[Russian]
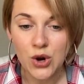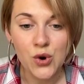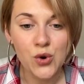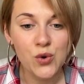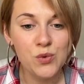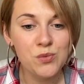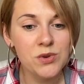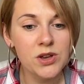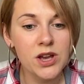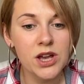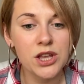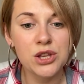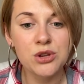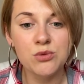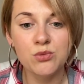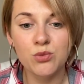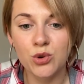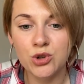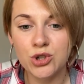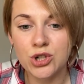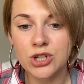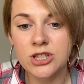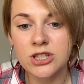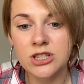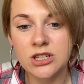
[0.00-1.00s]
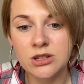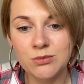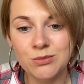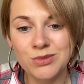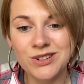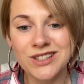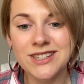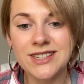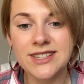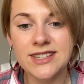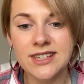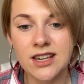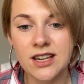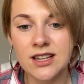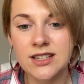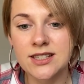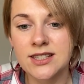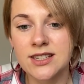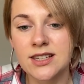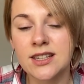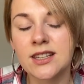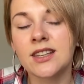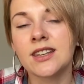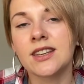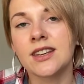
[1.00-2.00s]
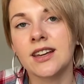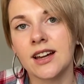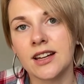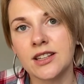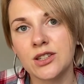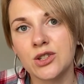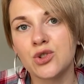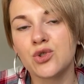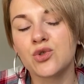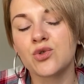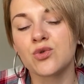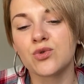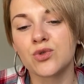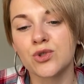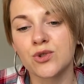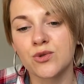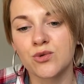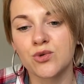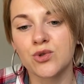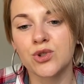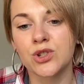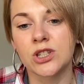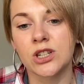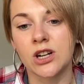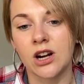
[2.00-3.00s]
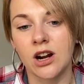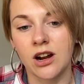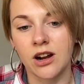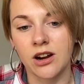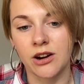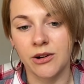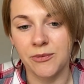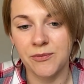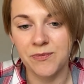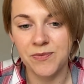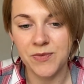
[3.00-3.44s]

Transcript: у меня не может с ним быть секса, я не чувствую страха.